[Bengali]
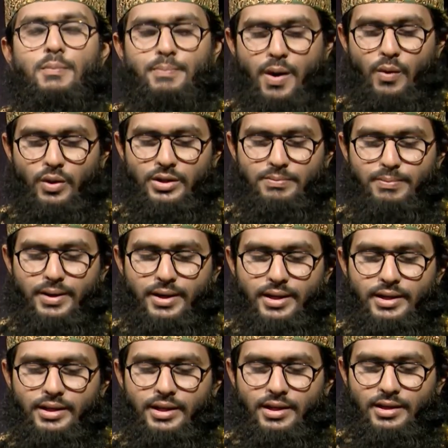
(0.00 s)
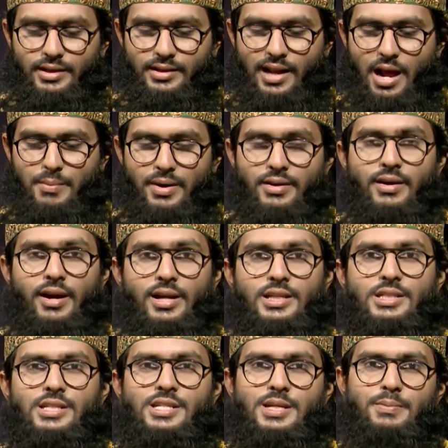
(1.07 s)
পাওয়ার্ড বাই গ্লামার
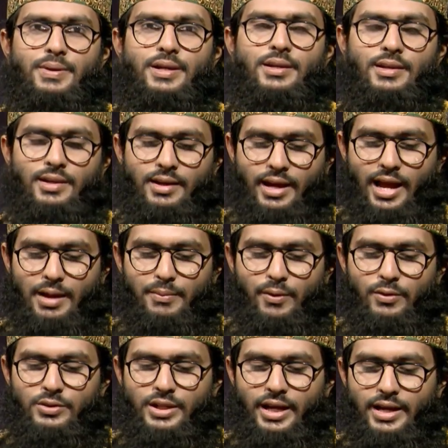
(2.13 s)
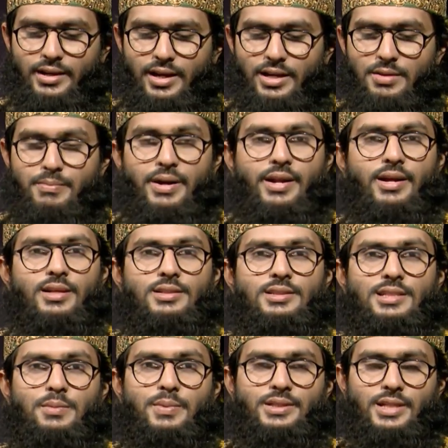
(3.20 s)
এলইডি টিভি এবং ইনান মেডিকেলস
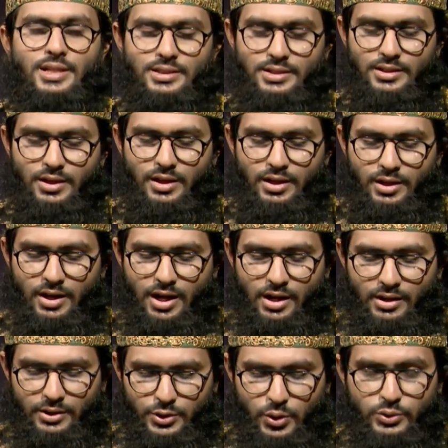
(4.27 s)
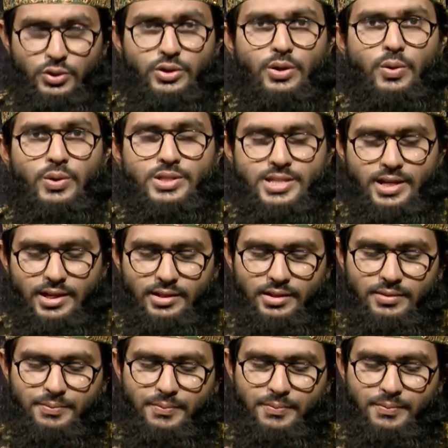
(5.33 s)
লিমিটেড সৌজন্যে রয়েছেন